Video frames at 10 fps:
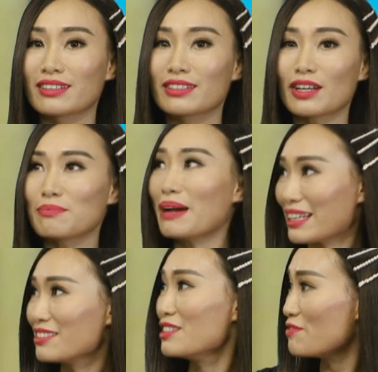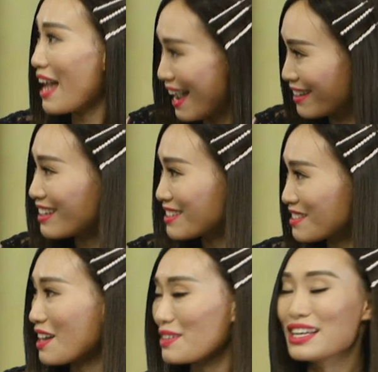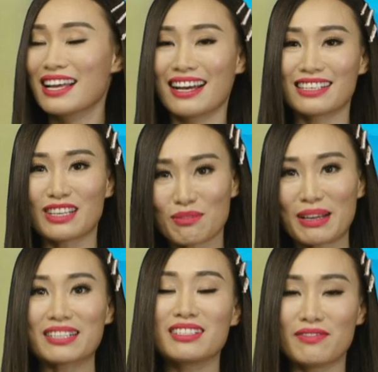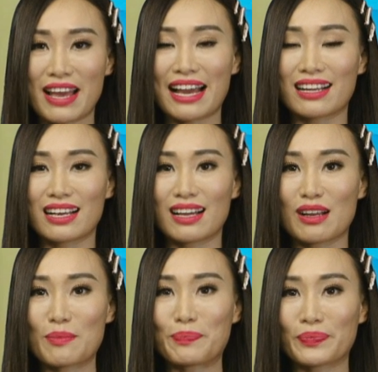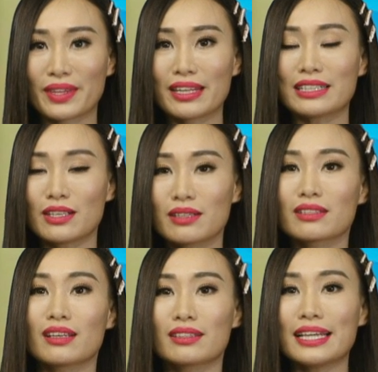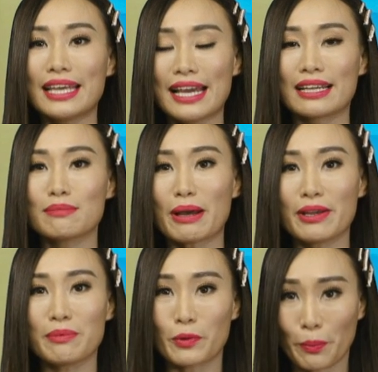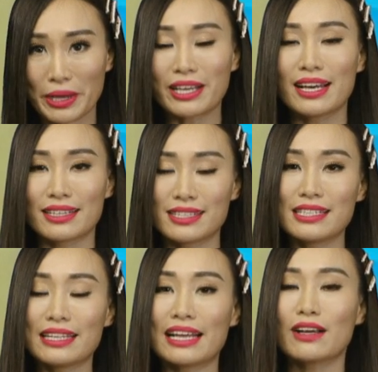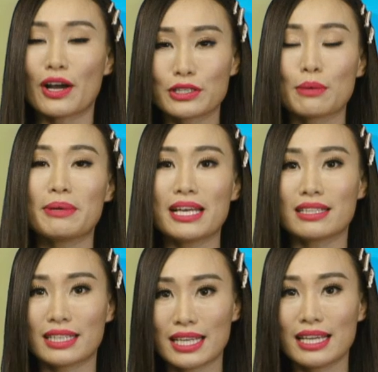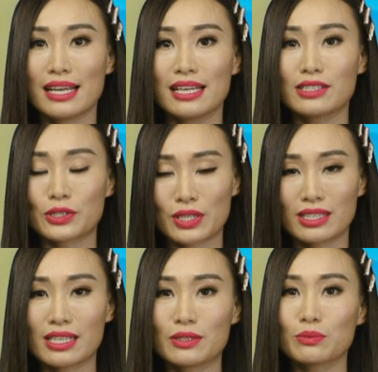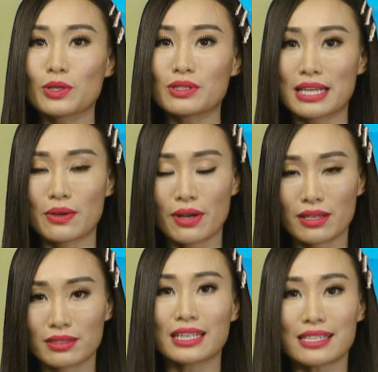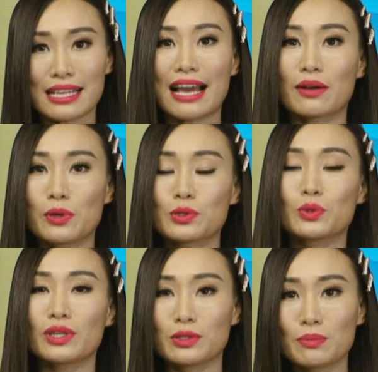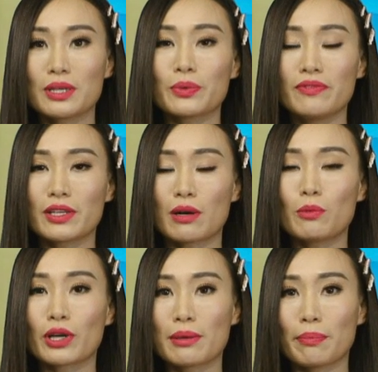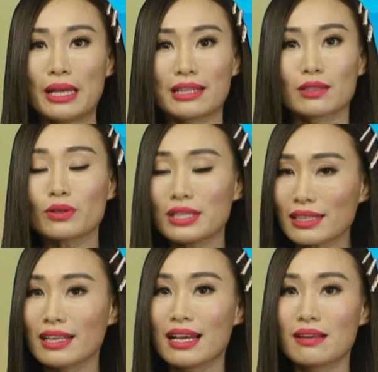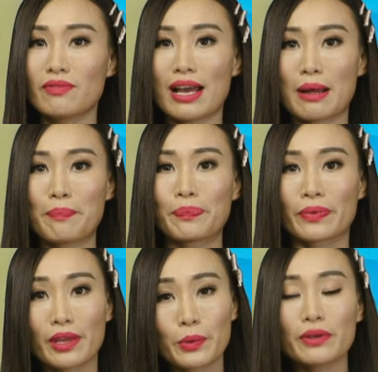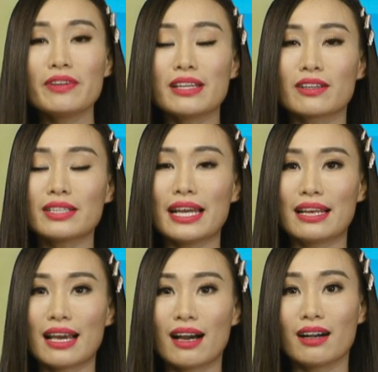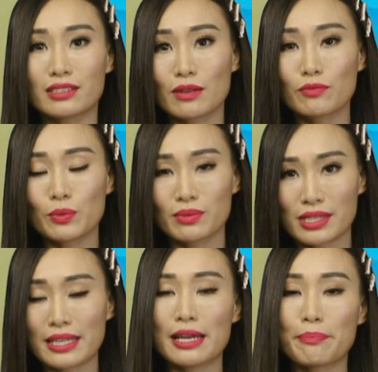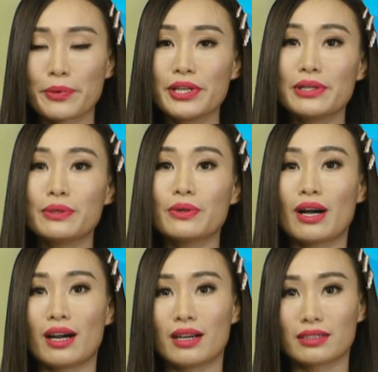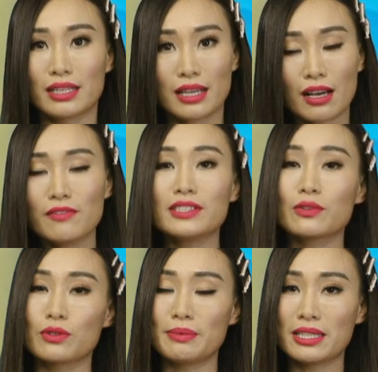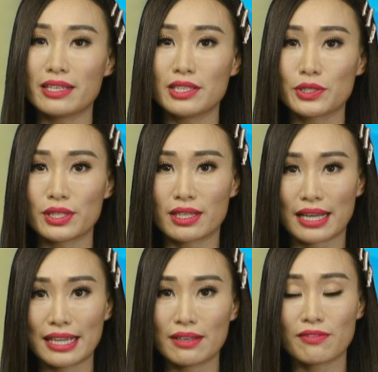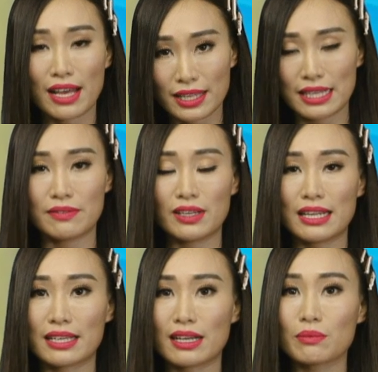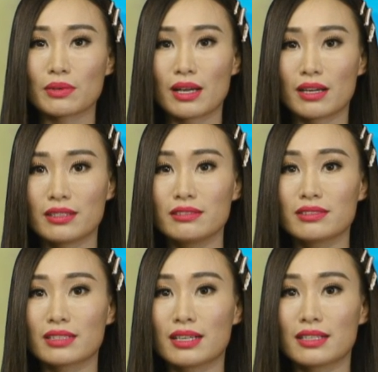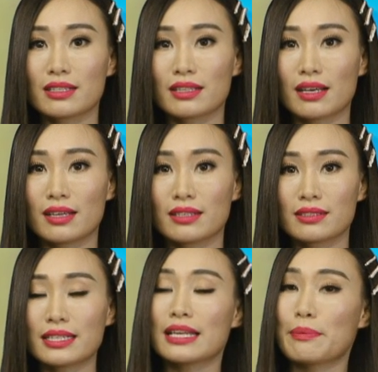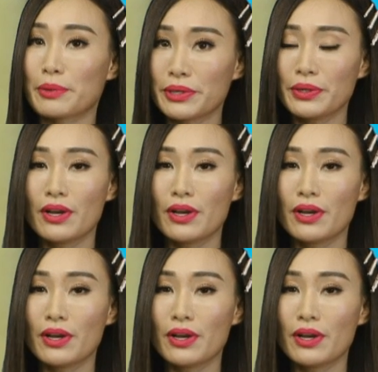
chọn mặt gửi vàng đó đúng không uh, chọn mặt gửi vàng um, để cho uh, ờ, thất care cái bảo hiểm của mình thì xin hãy gọi cho BNT Insurance thì chúng tôi sẽ uh, sẵn sàng ngồi xuống để giúp đỡ quý vị có một cái plan nhất và nhiều quý vị có thể là ở trong vùng San Gabriel uh, thì office của BNT Insurance ở ngay Valley với lại góc uh, đường uh, uh, San Gabriel